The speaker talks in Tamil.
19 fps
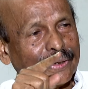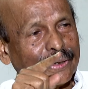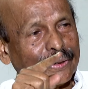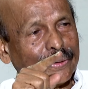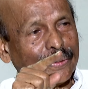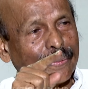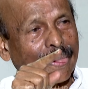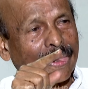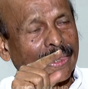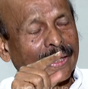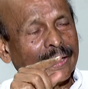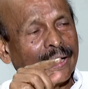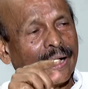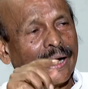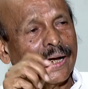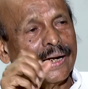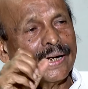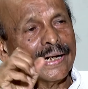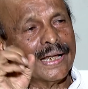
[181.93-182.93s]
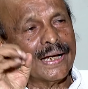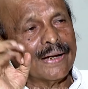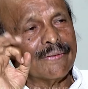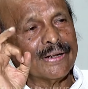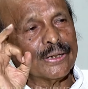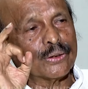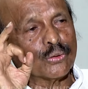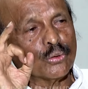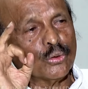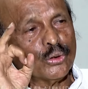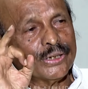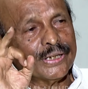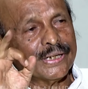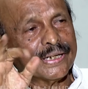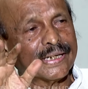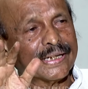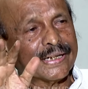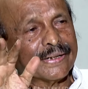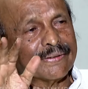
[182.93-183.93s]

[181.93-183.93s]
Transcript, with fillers: வேணும் அல்லாவை தூக்கி எறிய